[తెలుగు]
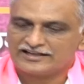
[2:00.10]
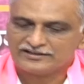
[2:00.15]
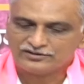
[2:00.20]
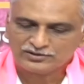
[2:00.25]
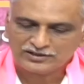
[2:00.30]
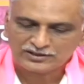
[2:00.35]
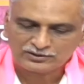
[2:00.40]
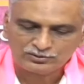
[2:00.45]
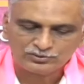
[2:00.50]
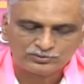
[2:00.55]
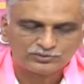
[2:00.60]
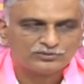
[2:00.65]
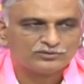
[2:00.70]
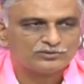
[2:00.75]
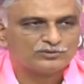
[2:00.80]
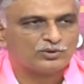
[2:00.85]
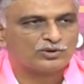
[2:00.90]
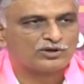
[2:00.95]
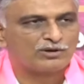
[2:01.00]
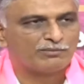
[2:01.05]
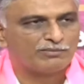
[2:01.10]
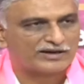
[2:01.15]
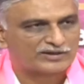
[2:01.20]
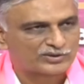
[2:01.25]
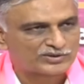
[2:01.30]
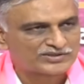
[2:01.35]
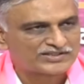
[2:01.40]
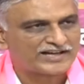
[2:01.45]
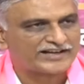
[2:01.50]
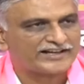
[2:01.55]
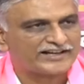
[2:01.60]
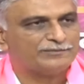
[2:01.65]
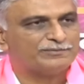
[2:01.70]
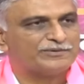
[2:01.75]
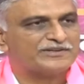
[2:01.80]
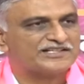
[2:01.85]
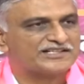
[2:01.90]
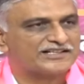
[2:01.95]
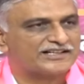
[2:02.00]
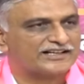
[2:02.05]
రైతులకు ఒక భరోసా
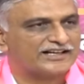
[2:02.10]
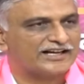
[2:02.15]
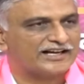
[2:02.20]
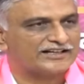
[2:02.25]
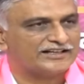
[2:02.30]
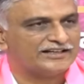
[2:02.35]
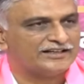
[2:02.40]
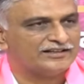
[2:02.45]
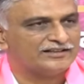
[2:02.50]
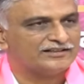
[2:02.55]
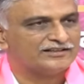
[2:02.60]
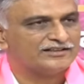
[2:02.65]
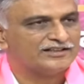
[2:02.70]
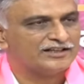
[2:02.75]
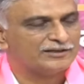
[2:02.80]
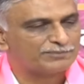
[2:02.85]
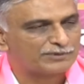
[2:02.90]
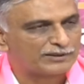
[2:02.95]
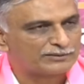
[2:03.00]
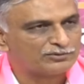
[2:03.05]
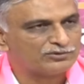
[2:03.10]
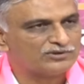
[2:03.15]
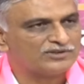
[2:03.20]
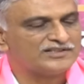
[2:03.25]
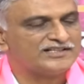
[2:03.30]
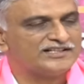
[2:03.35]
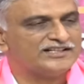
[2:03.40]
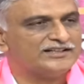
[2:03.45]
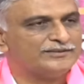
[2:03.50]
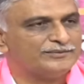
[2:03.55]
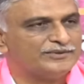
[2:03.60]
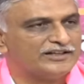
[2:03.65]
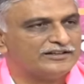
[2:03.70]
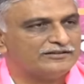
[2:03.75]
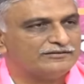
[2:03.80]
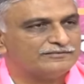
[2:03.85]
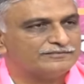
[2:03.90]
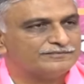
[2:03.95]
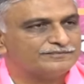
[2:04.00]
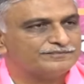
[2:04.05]
కల్పించడం కానీ ఈ ప్రభుత్వం చేయడం
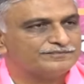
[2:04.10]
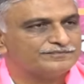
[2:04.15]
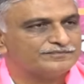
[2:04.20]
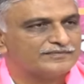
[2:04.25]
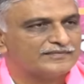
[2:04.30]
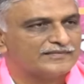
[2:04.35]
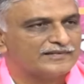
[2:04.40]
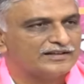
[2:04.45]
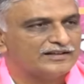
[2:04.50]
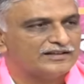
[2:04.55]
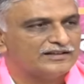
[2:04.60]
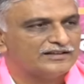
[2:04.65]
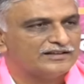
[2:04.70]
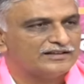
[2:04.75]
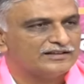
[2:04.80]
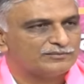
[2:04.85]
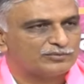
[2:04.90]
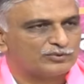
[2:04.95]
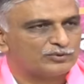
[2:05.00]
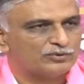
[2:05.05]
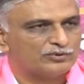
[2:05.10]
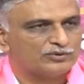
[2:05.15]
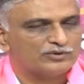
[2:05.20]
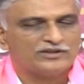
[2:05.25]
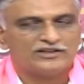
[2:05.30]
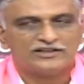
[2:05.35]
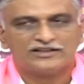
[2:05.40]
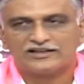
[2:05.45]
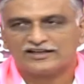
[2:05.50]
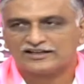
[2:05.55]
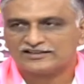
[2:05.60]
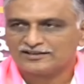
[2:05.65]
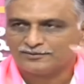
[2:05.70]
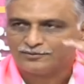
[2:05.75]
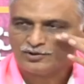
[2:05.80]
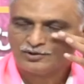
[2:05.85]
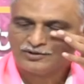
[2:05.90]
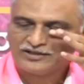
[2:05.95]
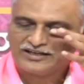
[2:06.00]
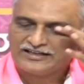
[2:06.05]
లేదు ఇప్పుడు
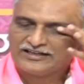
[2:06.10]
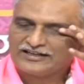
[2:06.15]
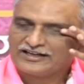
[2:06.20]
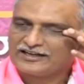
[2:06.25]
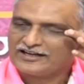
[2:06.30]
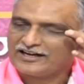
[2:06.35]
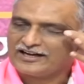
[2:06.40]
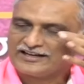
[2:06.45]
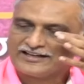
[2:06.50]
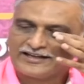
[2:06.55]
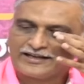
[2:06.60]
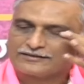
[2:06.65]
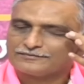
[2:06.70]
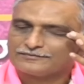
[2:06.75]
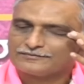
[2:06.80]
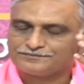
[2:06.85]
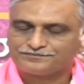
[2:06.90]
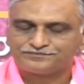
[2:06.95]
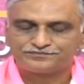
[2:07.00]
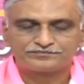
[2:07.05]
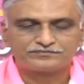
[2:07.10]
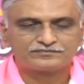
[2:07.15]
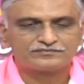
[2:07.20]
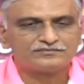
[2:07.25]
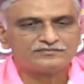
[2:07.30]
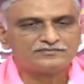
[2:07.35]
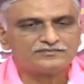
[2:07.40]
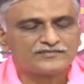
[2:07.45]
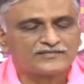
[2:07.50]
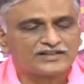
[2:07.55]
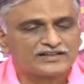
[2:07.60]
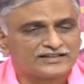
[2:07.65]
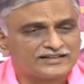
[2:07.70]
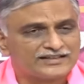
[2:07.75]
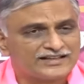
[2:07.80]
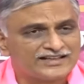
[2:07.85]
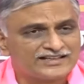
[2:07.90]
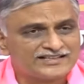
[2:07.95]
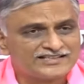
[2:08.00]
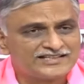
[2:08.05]
గతంలో నేను నన్ను అడిగాను
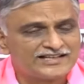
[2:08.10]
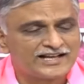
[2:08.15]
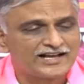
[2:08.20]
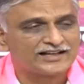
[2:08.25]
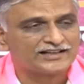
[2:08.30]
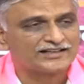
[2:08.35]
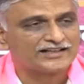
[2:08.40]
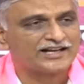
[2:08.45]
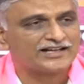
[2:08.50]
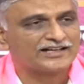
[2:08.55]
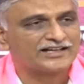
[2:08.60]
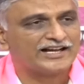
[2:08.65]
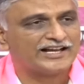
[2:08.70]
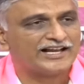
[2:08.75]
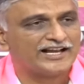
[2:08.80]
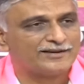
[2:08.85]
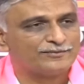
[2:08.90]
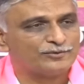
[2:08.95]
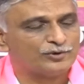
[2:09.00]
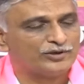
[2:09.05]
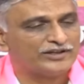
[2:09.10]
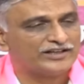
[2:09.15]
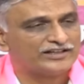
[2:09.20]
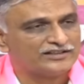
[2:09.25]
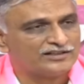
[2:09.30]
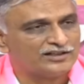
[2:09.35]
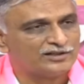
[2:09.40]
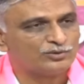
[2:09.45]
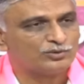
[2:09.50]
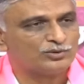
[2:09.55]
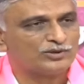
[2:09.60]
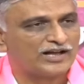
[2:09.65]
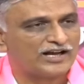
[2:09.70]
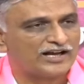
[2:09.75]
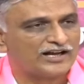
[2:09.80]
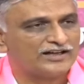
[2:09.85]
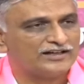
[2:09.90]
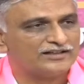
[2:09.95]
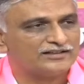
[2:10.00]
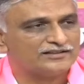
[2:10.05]
కేసీఆర్ గారి హయాంలో ఎన్నడూ కూడా
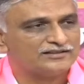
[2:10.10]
